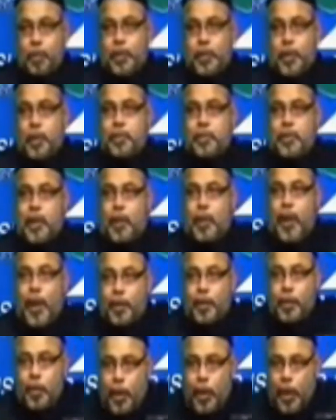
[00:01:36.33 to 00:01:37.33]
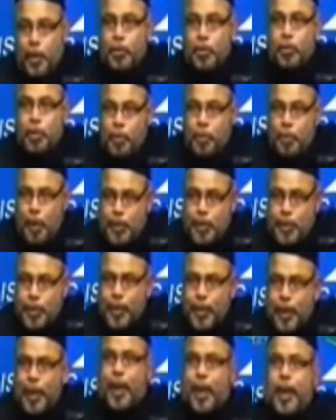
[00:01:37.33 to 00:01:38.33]
तो वो सब जवान हो गए उनको मौत
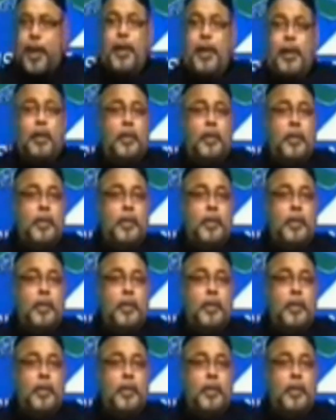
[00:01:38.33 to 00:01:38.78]
से डरा रहे